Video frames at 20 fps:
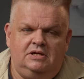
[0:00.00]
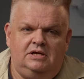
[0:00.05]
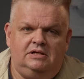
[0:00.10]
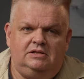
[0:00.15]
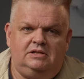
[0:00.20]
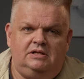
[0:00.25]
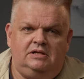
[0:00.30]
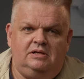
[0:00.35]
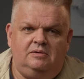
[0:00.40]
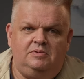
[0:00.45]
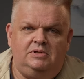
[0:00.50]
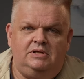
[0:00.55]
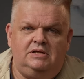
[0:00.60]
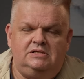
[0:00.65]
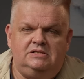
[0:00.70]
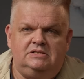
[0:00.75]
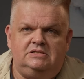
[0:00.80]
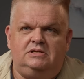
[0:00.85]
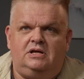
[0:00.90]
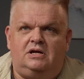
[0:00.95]
это для меня
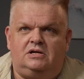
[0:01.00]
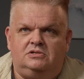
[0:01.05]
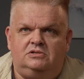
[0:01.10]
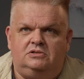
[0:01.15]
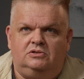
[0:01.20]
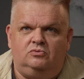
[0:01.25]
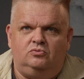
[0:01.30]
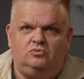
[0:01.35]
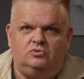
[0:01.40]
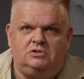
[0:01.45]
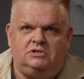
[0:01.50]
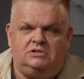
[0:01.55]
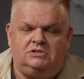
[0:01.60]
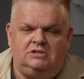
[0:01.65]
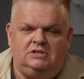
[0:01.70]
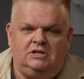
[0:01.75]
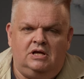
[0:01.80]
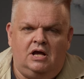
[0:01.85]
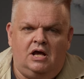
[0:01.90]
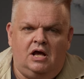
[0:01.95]
не страшные
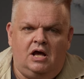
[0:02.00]
ужасы.